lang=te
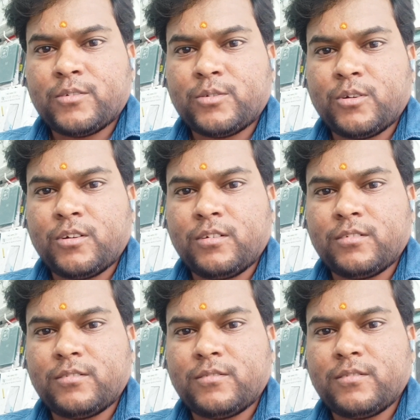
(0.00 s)
సో
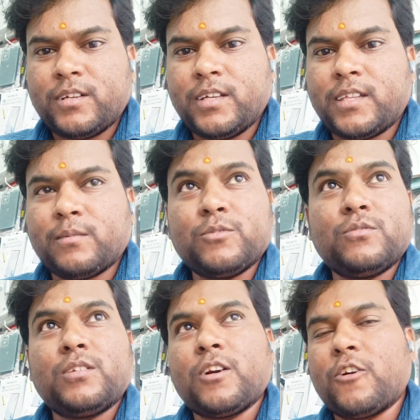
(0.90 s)

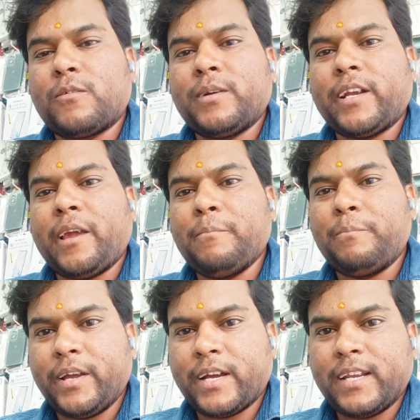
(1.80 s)
ఇంతకుముందు ఉన్న గవర్నమెంట్ ఏం
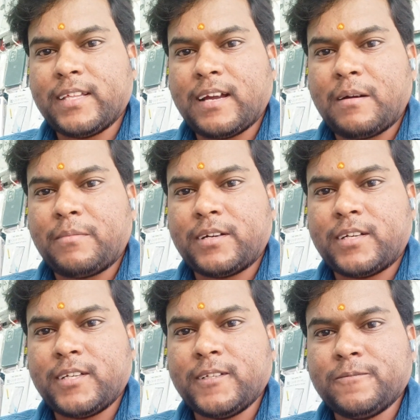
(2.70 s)
పీకలేదు కాబట్టి